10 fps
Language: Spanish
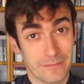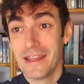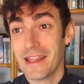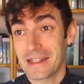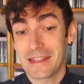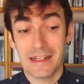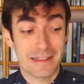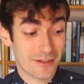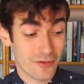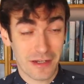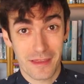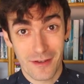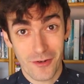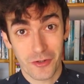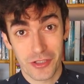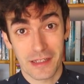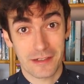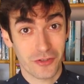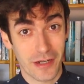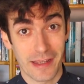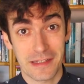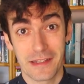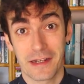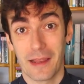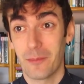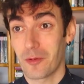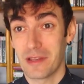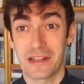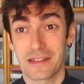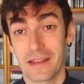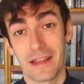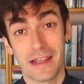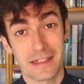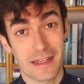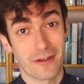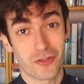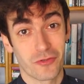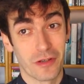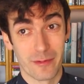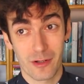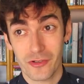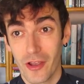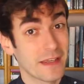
Y ya está, estas son las 5 cositas que os quería enseñar que hay por mis estanterías y que no son libros.